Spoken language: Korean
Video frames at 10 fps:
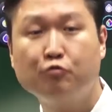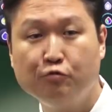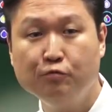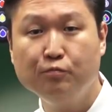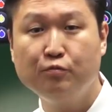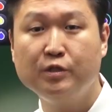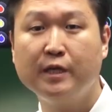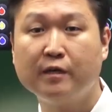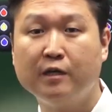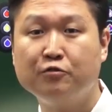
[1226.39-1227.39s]
충분히
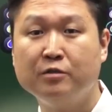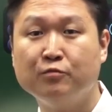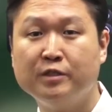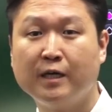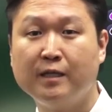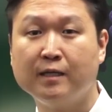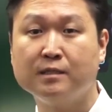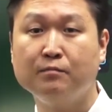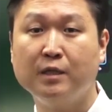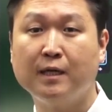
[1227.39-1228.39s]
해결할 수 있는 문제가
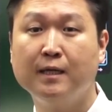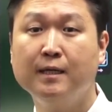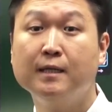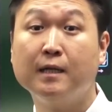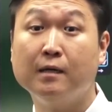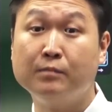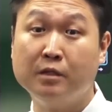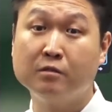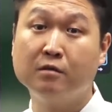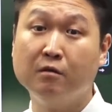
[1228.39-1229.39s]
되겠습니다. 다음
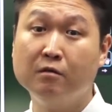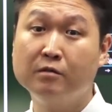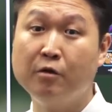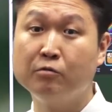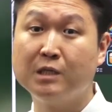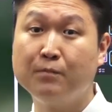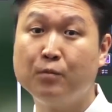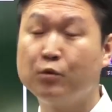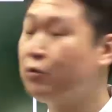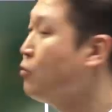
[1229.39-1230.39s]
이어서 내용
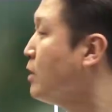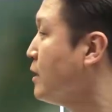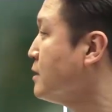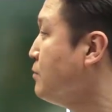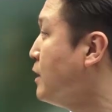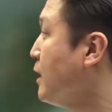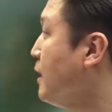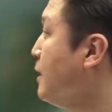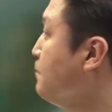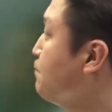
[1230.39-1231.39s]
살펴보도록
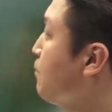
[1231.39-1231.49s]
하겠습니다.